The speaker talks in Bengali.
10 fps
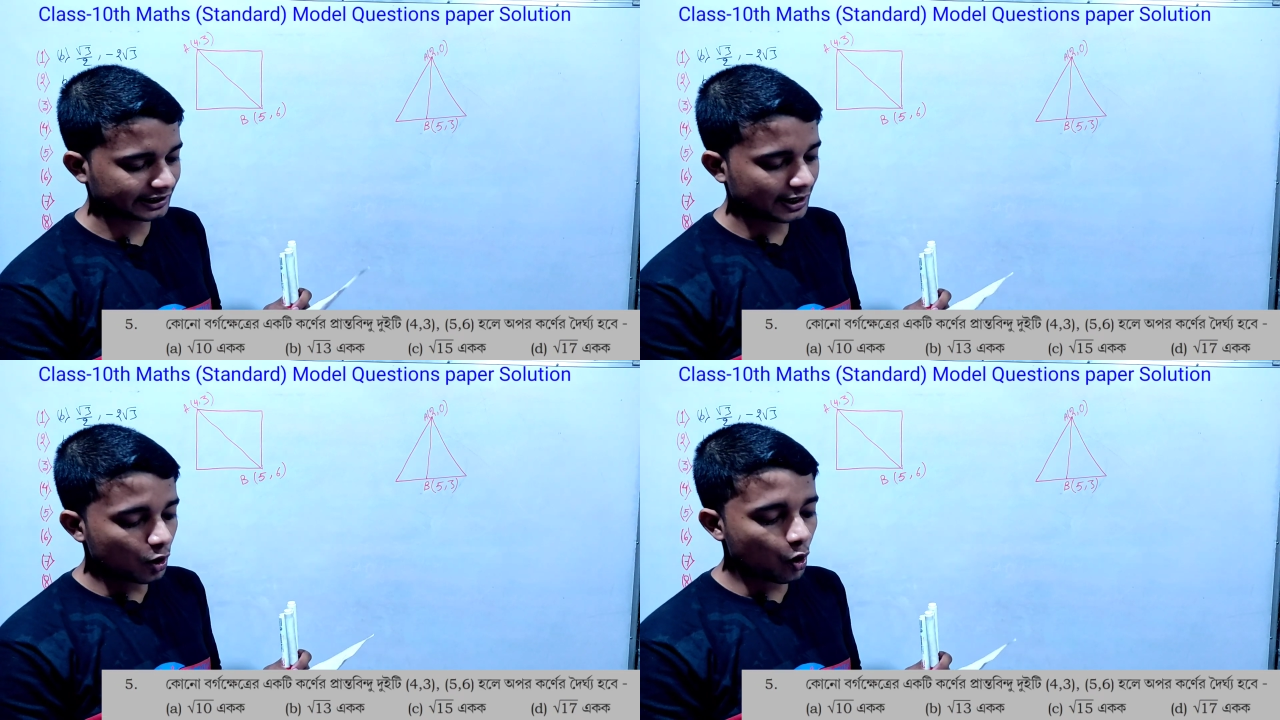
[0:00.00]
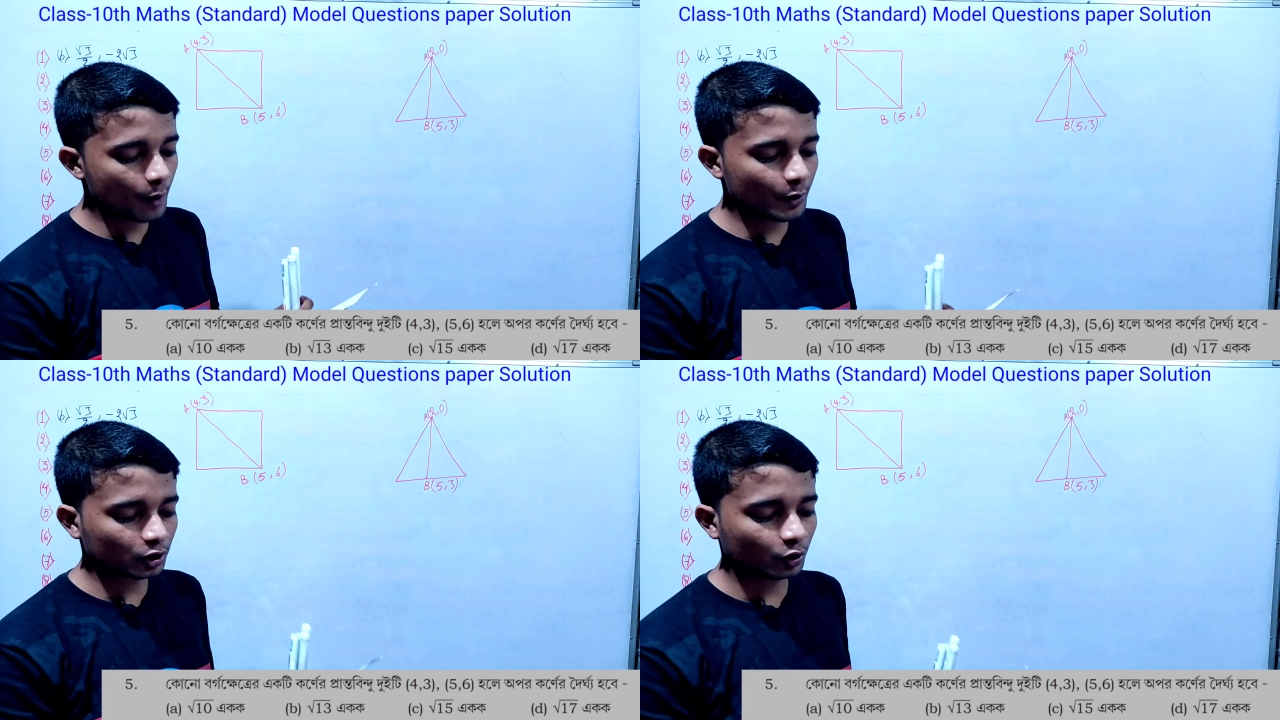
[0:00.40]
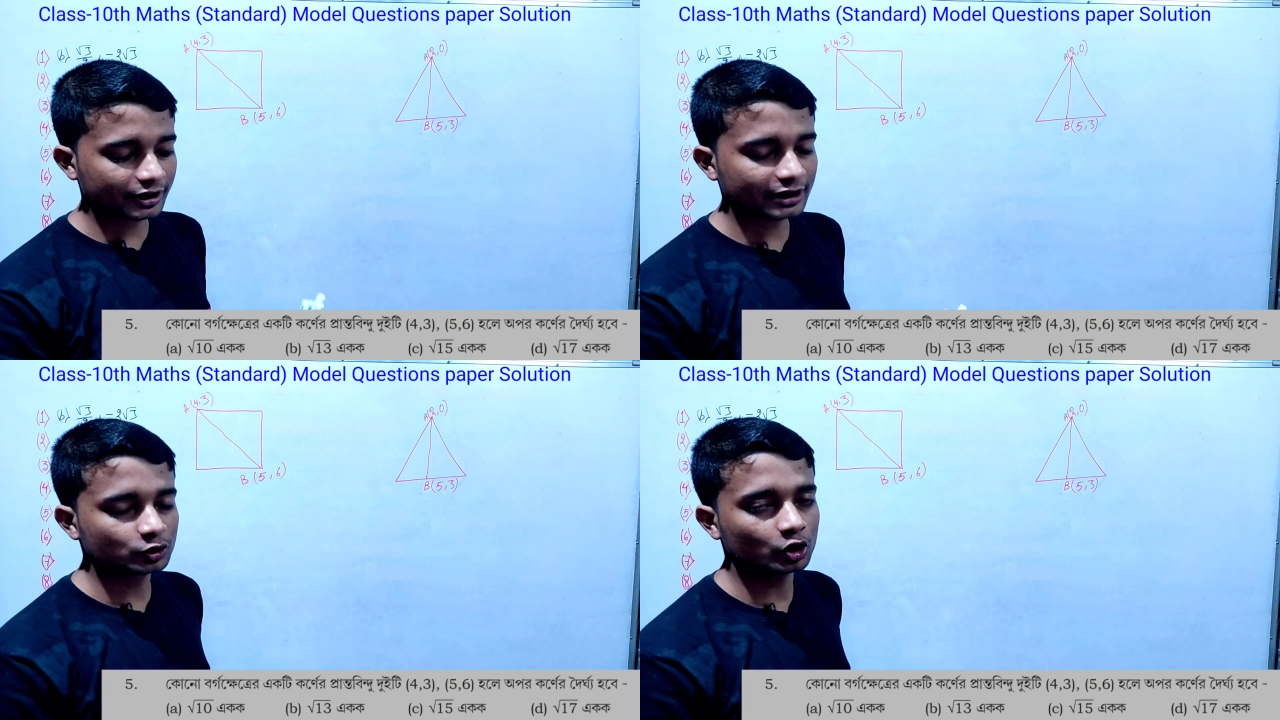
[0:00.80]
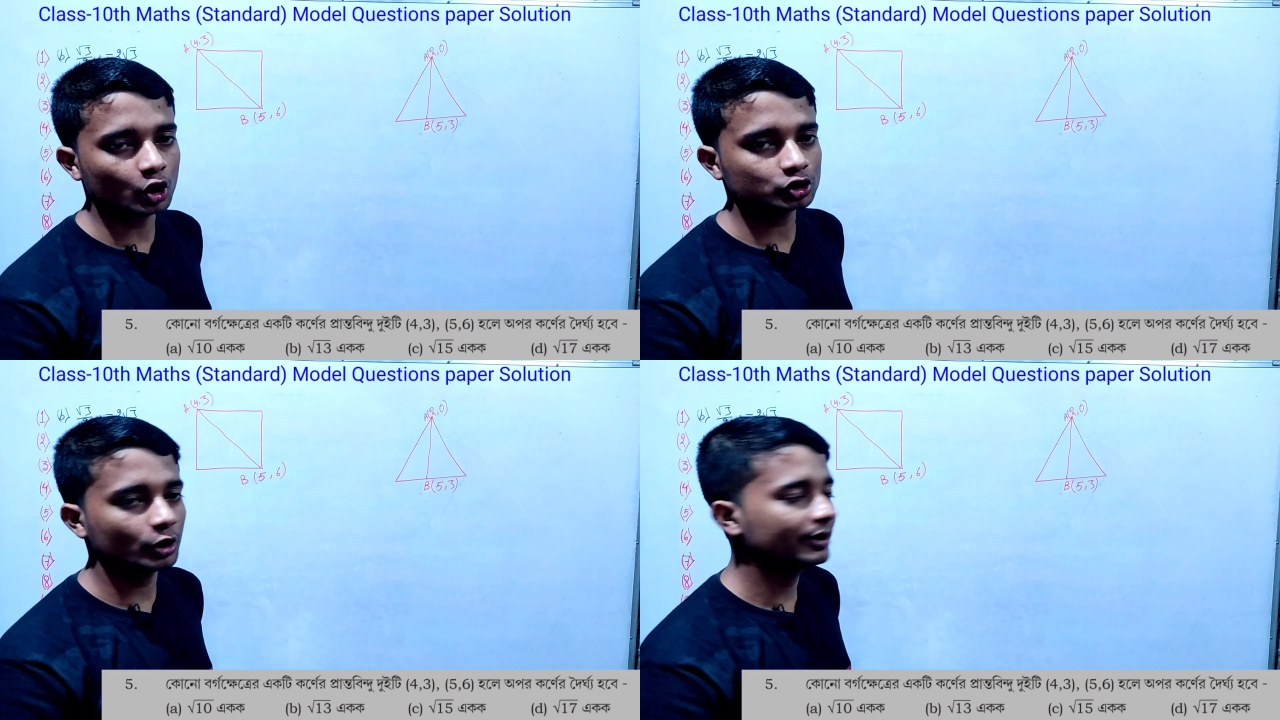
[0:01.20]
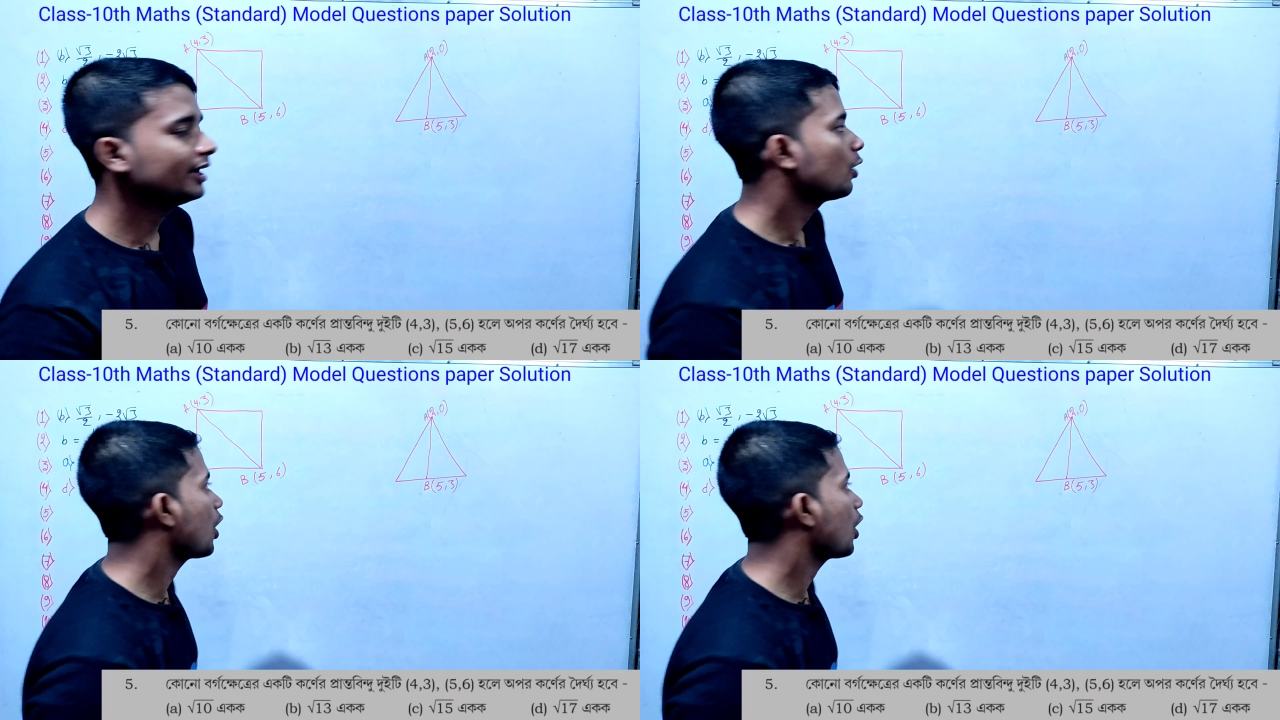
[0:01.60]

যে অপর কর্ণের দৈর্ঘ্য কত হবে